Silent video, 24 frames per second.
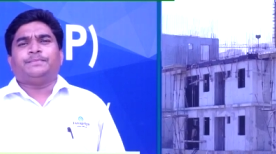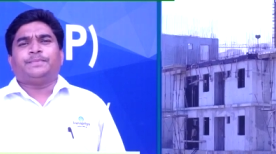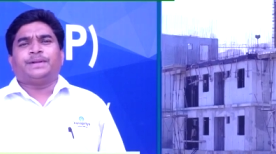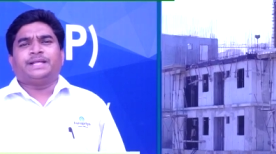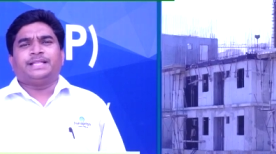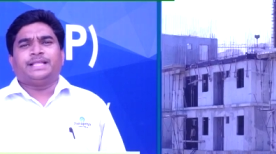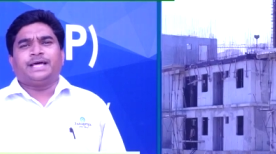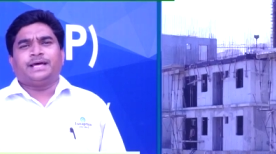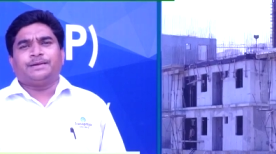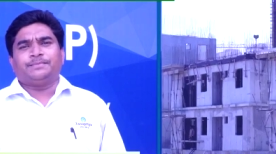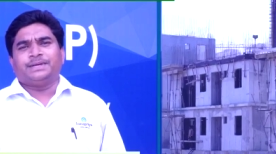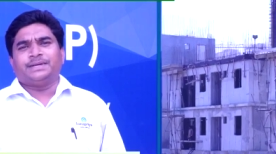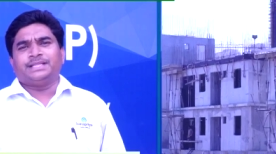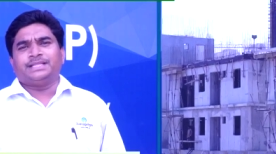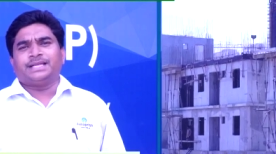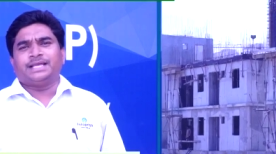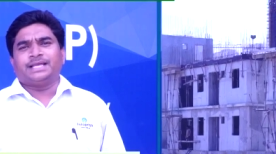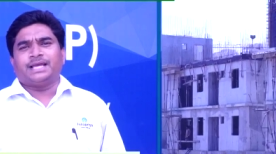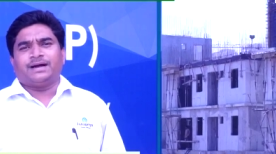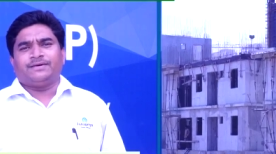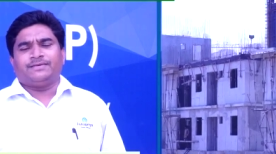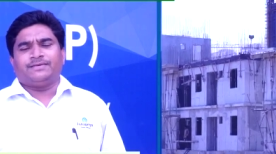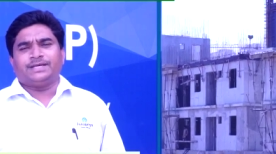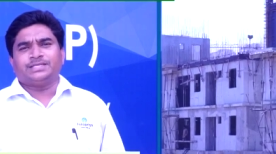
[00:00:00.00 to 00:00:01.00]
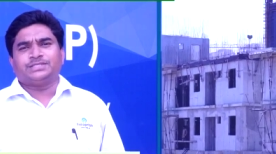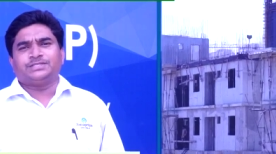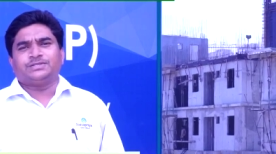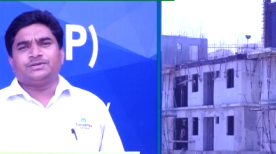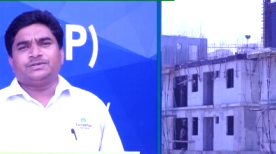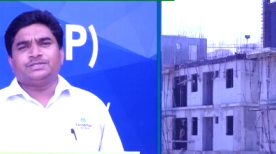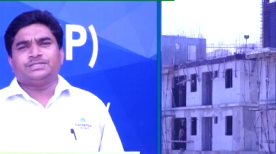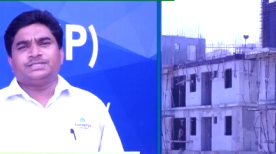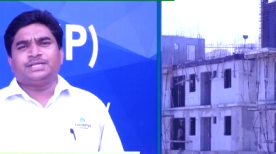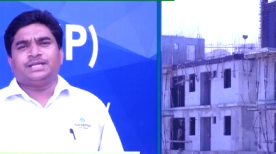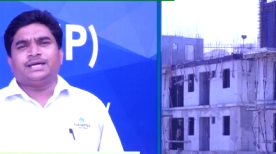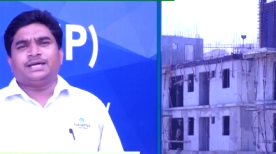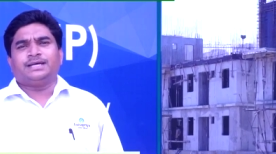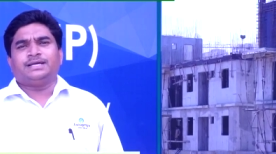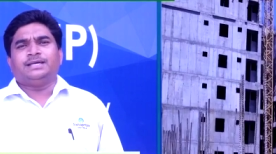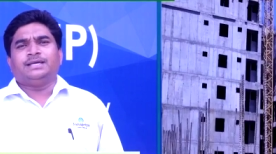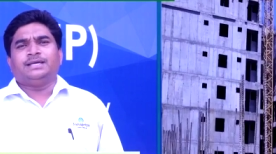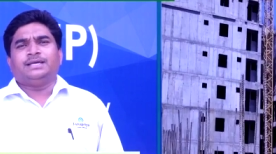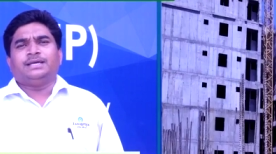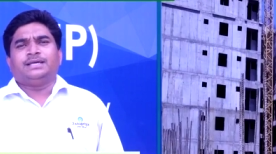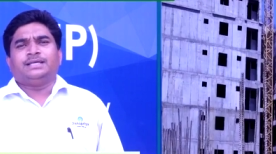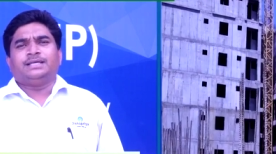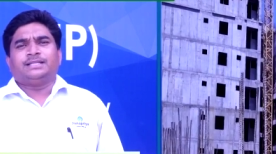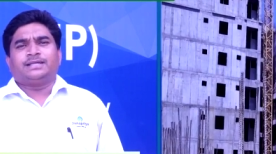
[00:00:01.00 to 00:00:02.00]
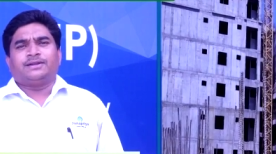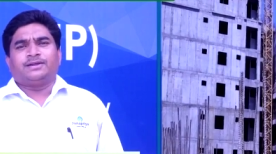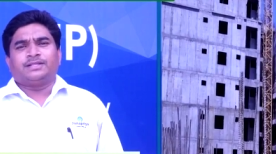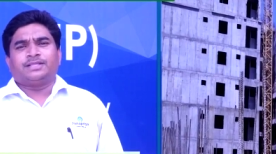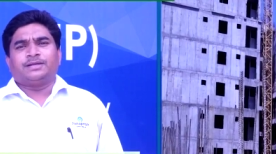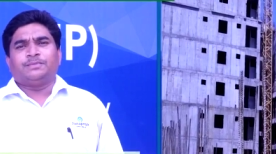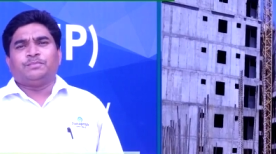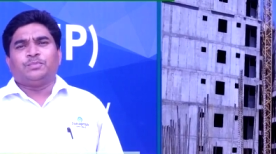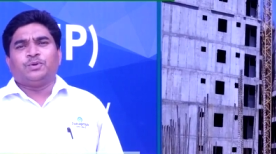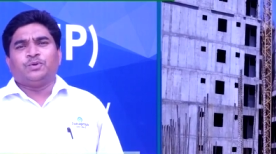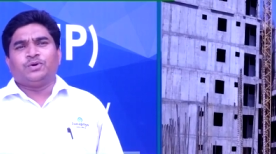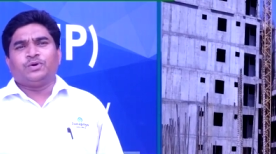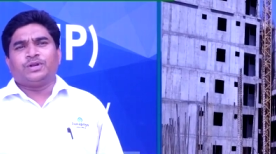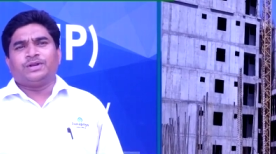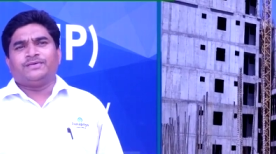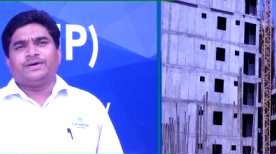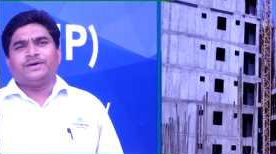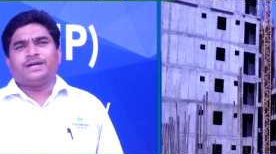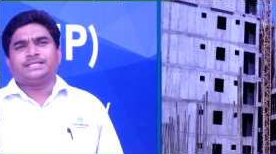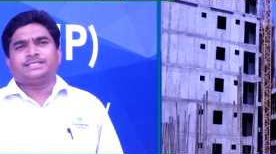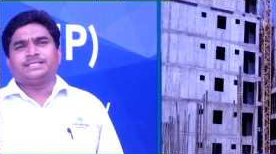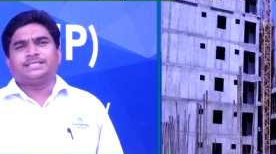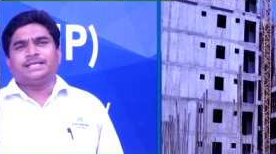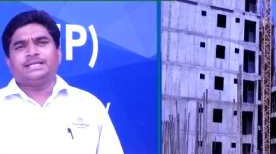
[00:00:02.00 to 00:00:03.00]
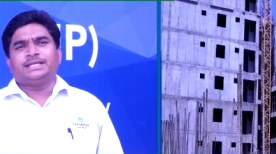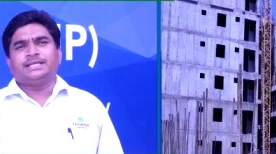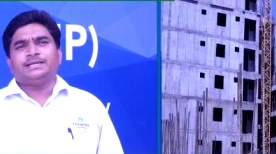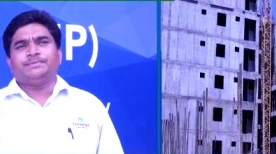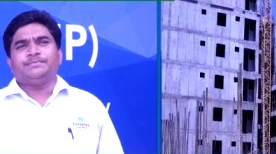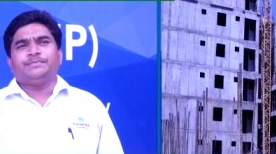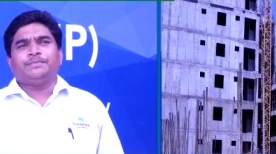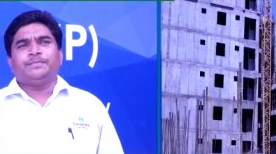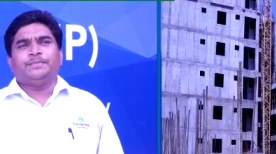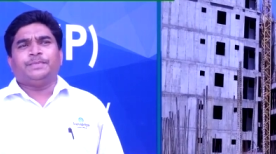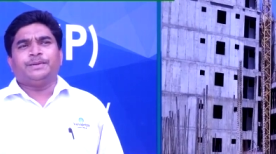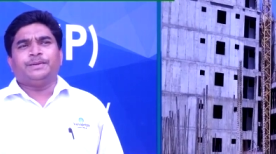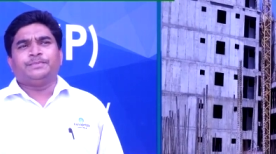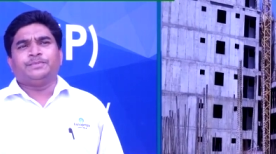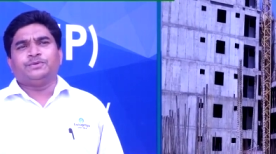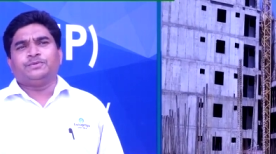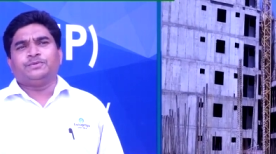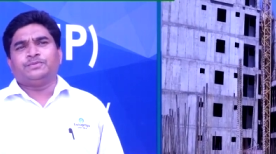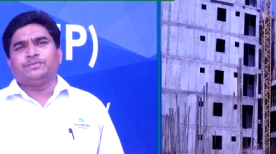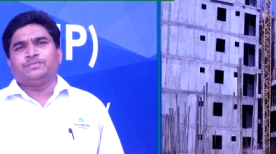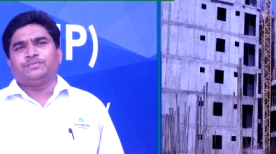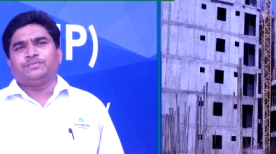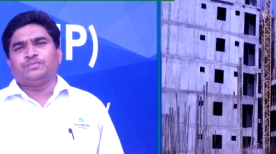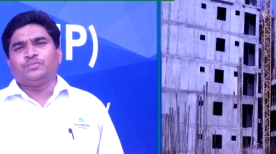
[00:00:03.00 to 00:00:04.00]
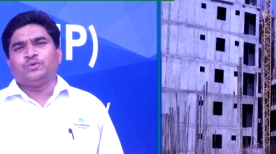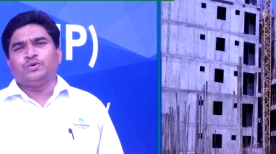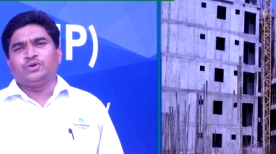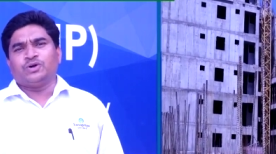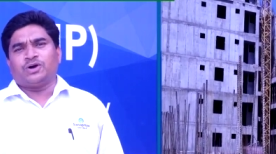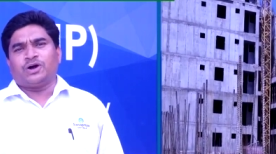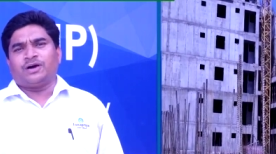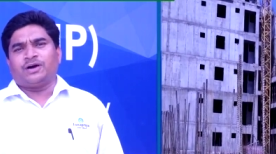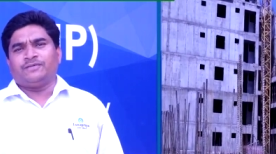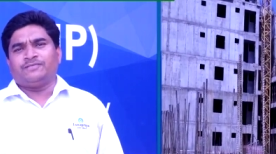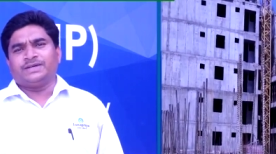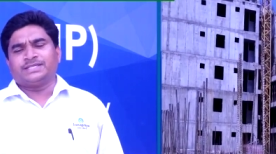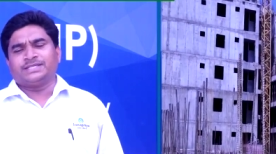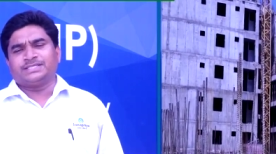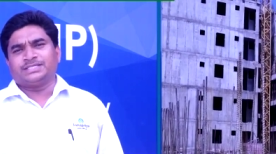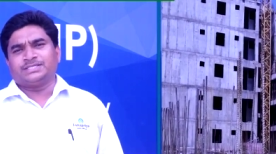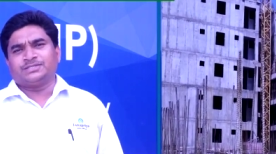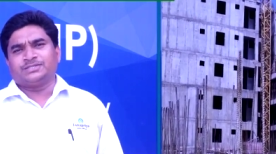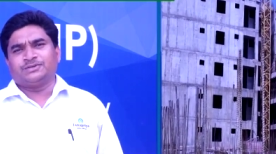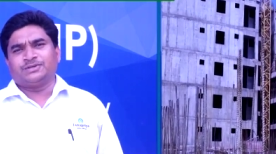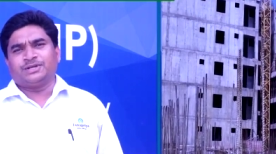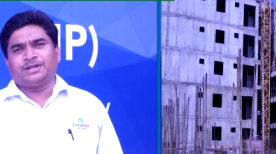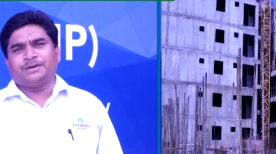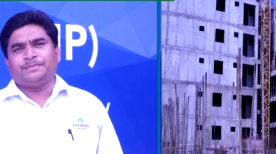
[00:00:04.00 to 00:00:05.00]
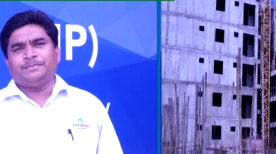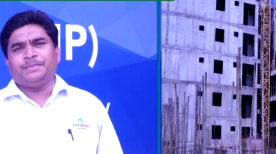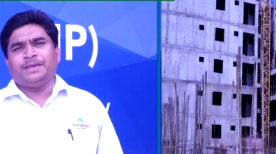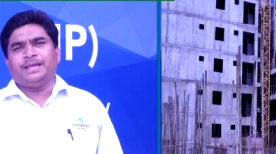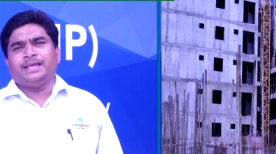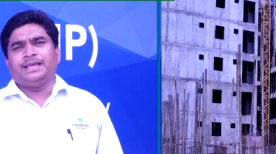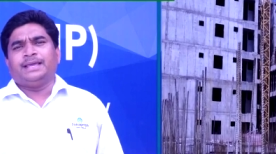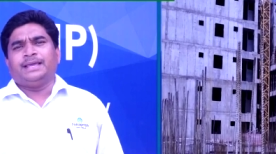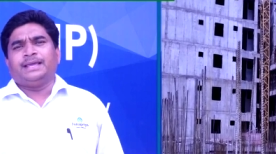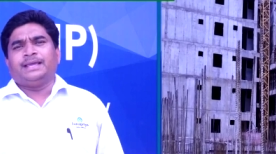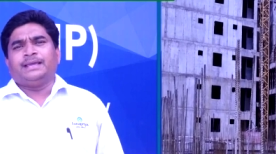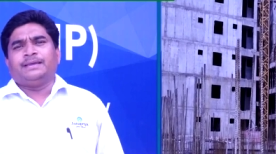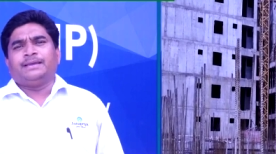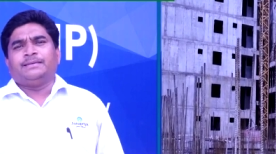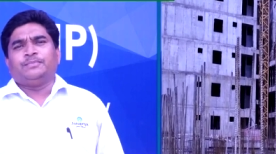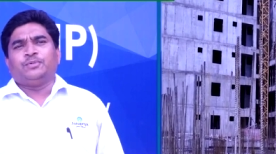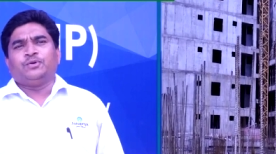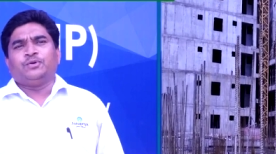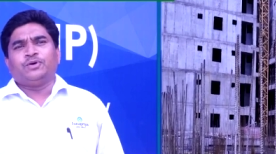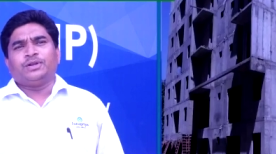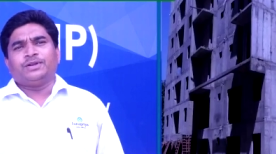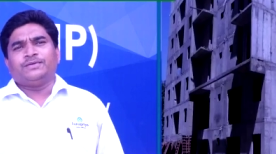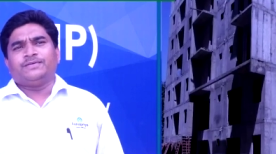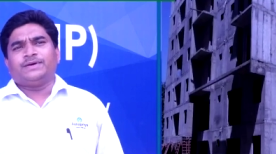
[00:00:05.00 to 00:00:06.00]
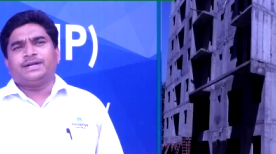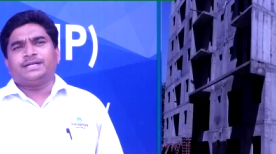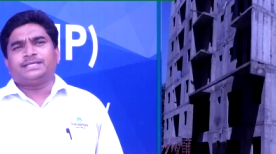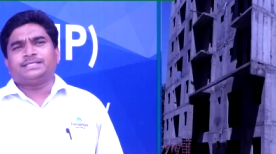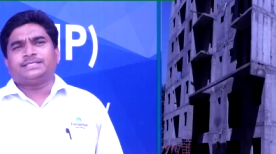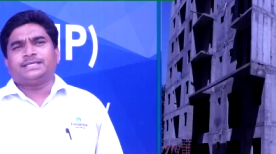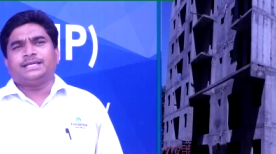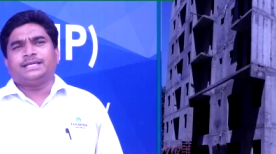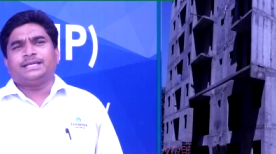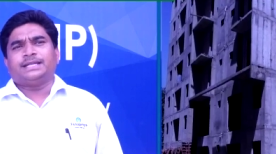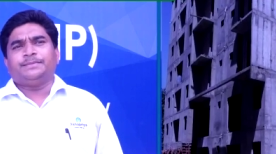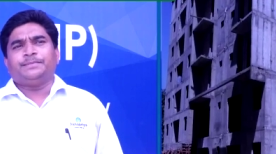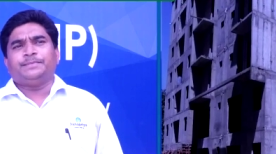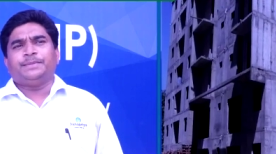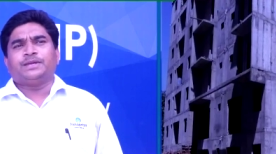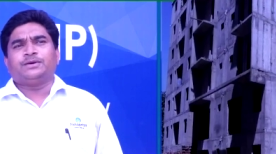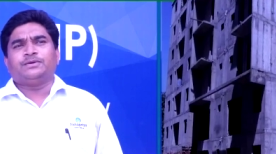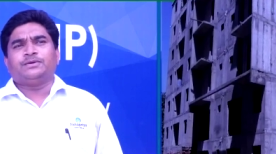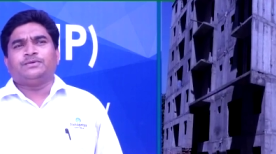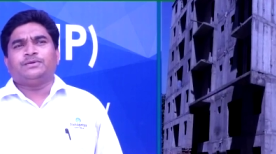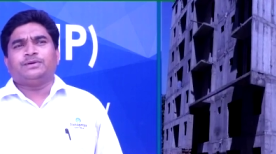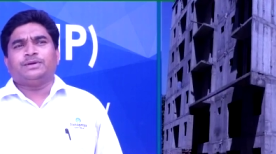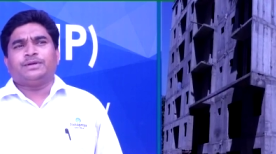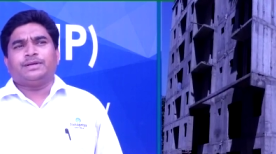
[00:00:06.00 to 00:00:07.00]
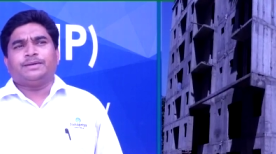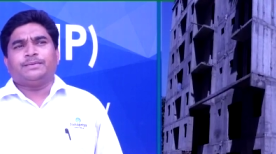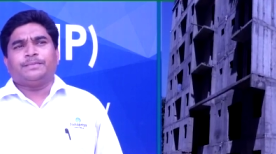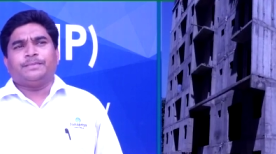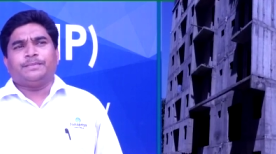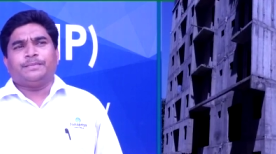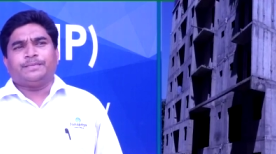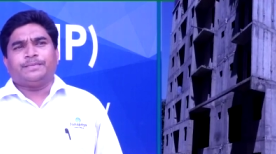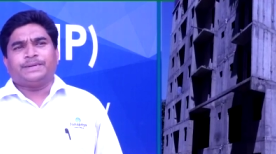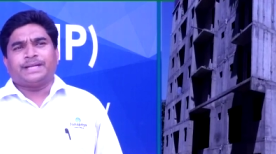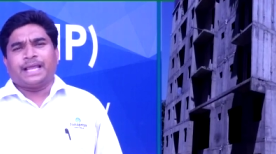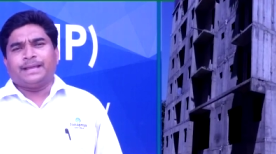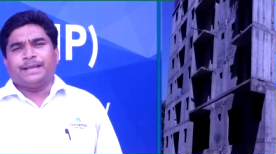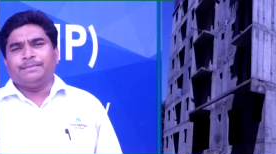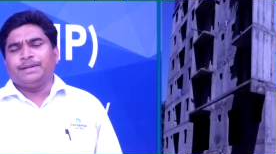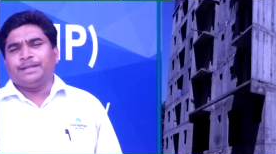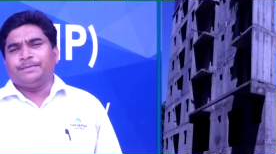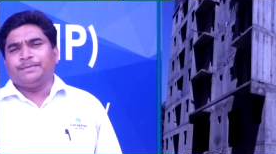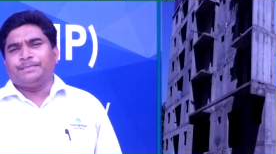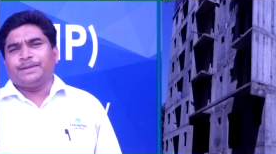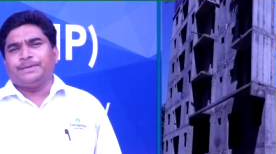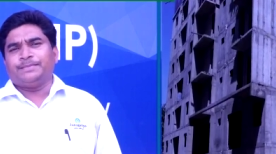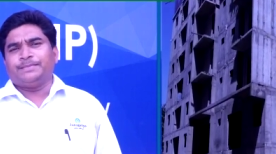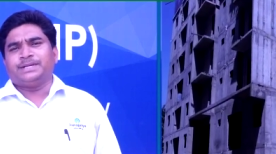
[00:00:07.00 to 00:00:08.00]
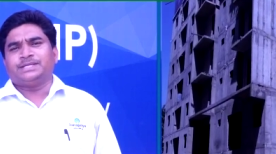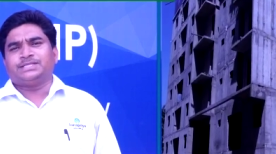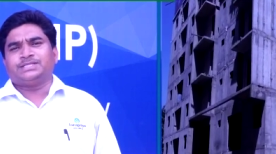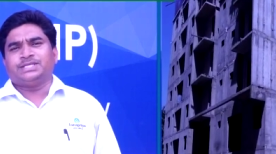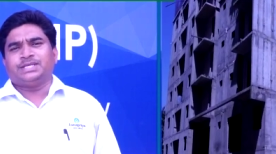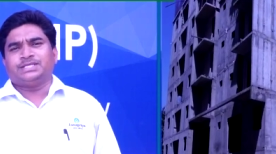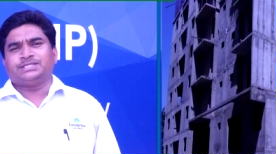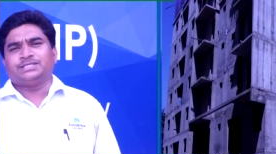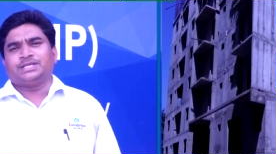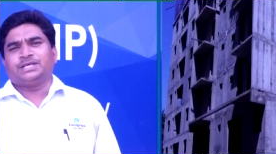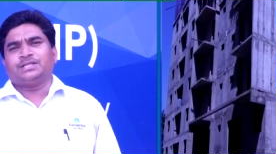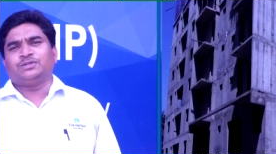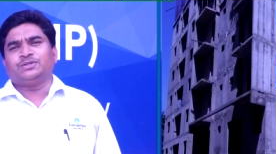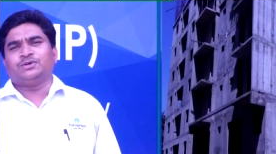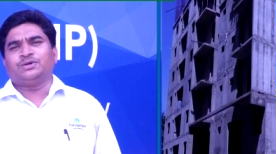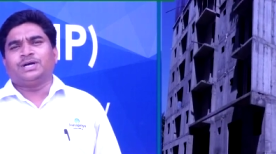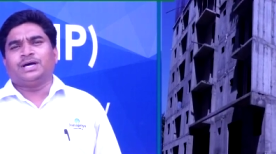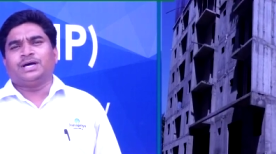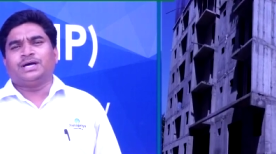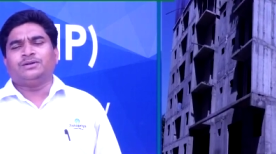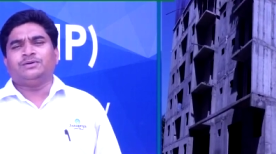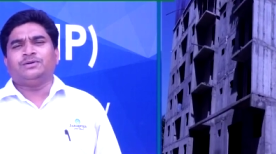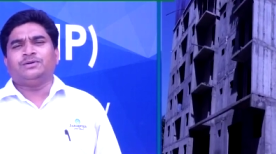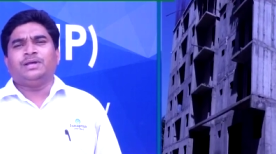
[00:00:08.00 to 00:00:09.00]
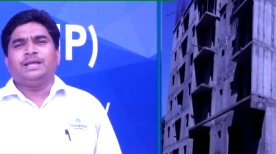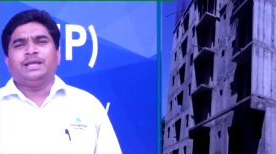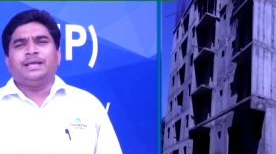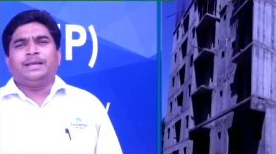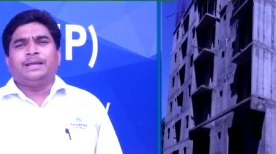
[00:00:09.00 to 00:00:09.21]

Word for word: ప్రధాన్ మంత్రి ఆవాస్ యోజన తర్వాత బ్లూ రివార్డ్స్ అని మేము మూడు ఆఫర్స్ ఇస్తున్నాం బ్లూ రివార్డ్స్ అంటే మీకు టైమ్లీ పేమెంట్ చేసినందుకు గాను